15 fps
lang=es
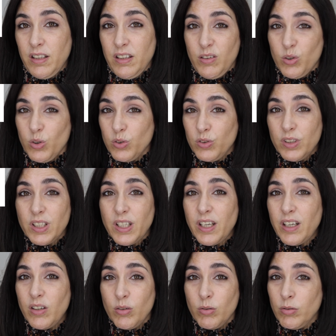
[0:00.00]
entonces
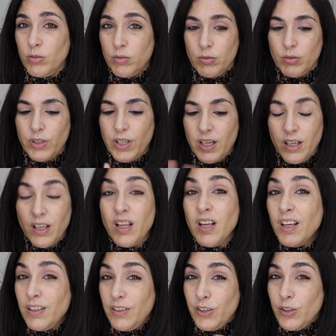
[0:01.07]
no ya
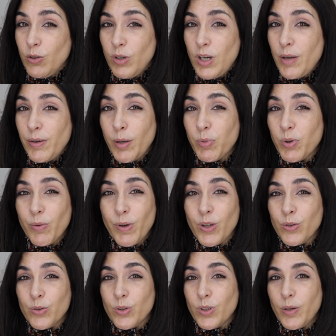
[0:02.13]
si no la había
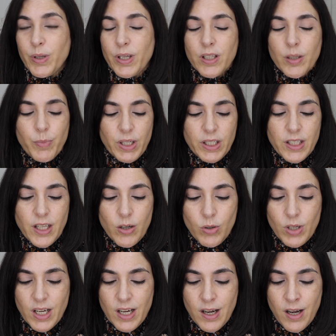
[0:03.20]
probado todavía se me quitaron
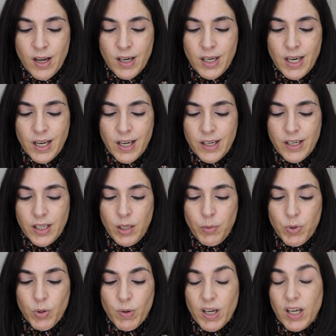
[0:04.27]
las la ganas de
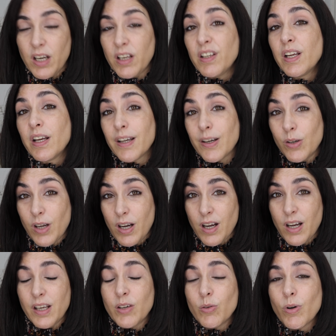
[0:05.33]
probarla dicen que ahora
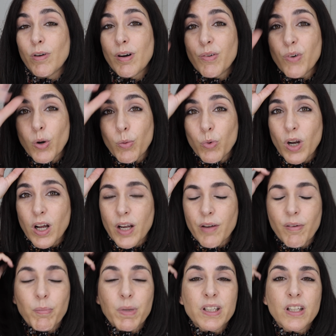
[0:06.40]
hay nuevas fórmulas que
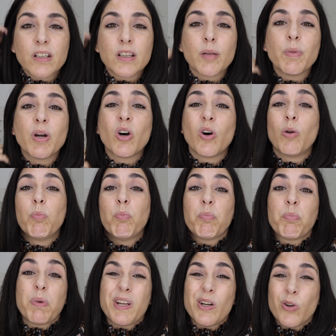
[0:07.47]
van bastante mejor
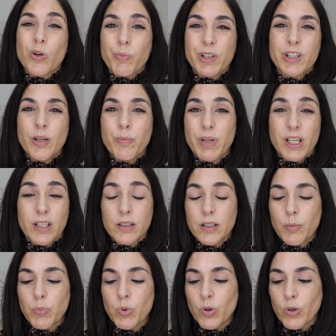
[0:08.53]
pero no me terminan
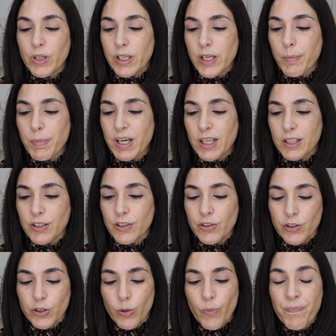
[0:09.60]
tampoco de llamar la
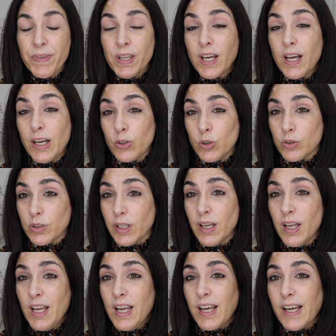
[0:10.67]
atención. Entonces,
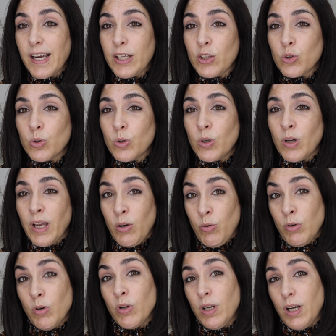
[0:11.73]
esto es
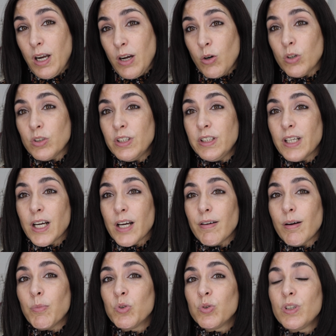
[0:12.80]
una de las cositas que
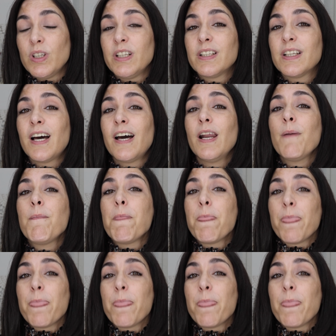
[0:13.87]
vamos a utilizar,